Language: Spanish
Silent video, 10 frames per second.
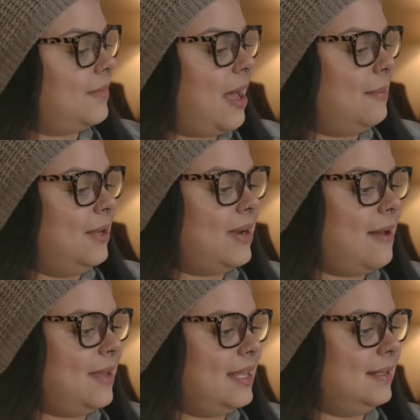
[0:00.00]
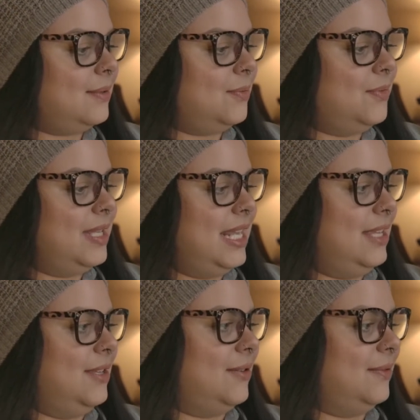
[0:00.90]
Había una vez un
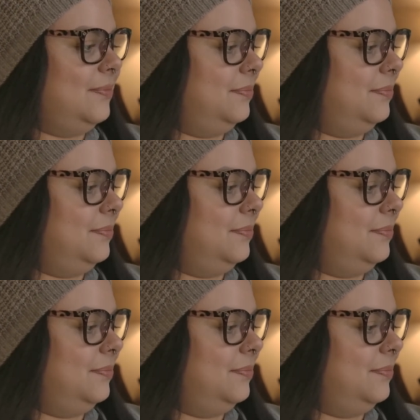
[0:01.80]
niño